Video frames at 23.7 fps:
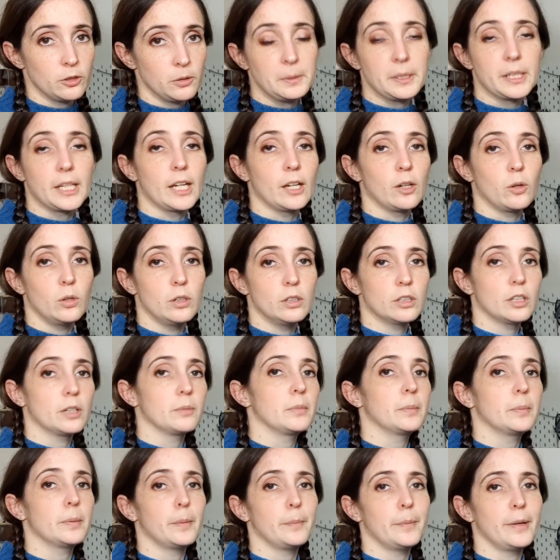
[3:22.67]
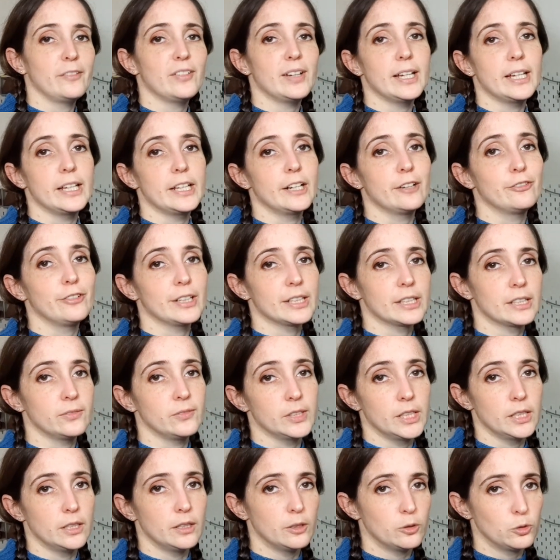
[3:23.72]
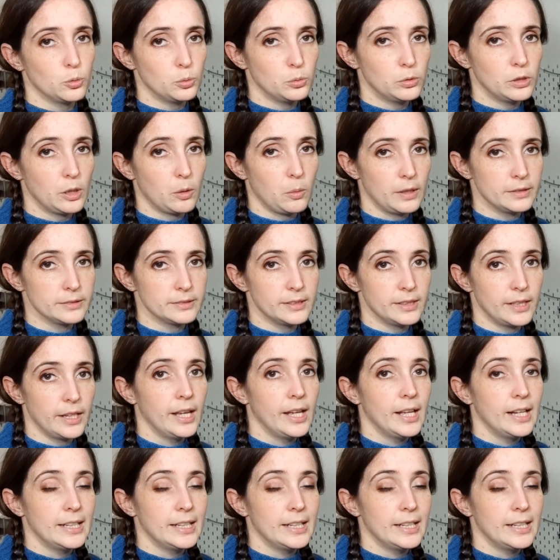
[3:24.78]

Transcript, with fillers: perché quello che mi premeva era farti vedere tutte quante